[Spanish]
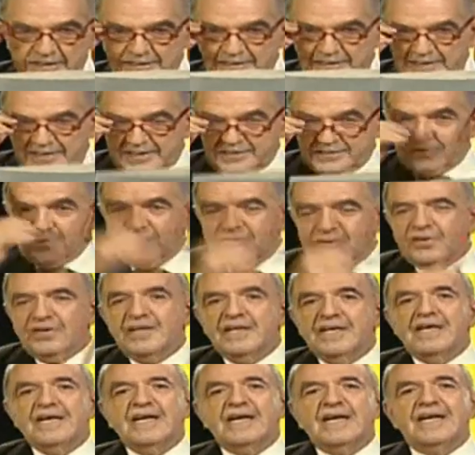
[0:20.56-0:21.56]
director
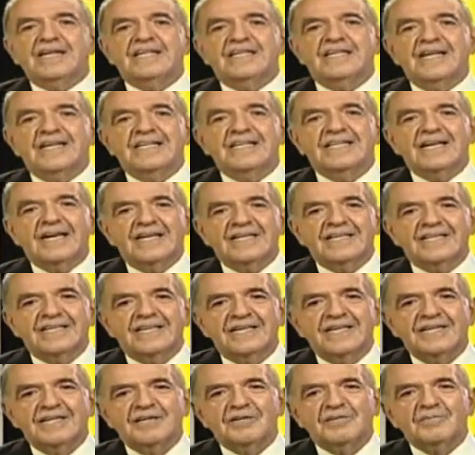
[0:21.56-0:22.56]
general de
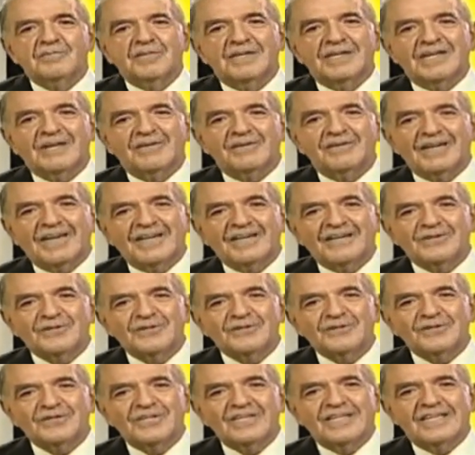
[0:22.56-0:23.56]
ADRA, para
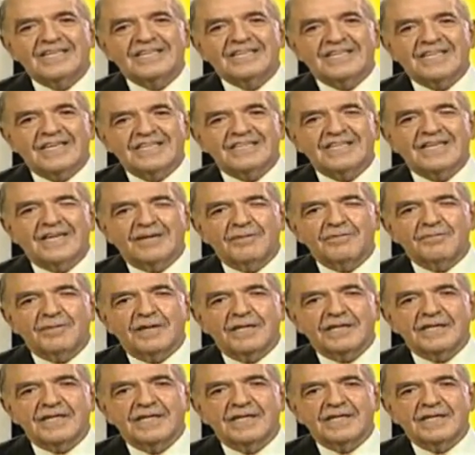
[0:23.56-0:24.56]
hablarnos de esa
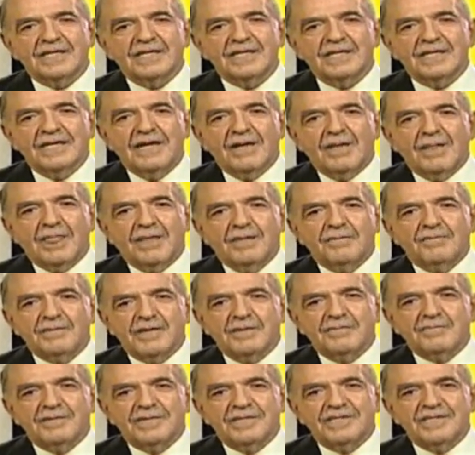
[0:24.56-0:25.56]
campaña.
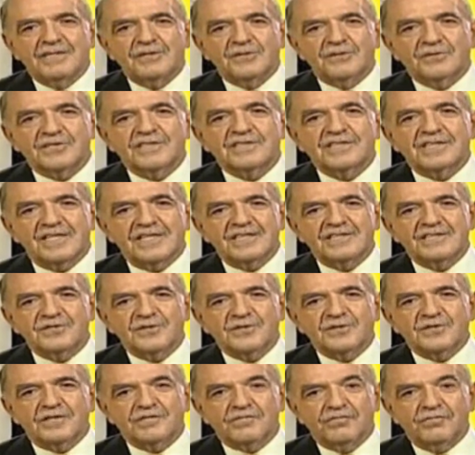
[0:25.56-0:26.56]
Bienvenidos a esta
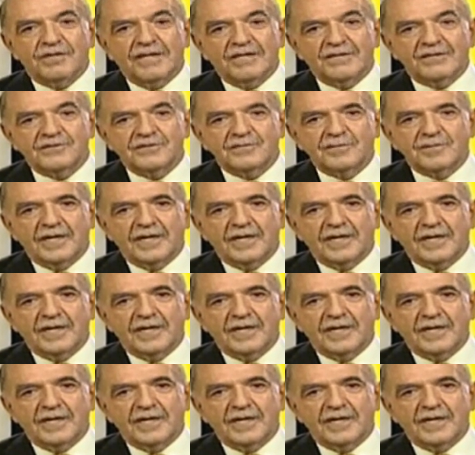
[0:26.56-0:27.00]
edición de Fulano y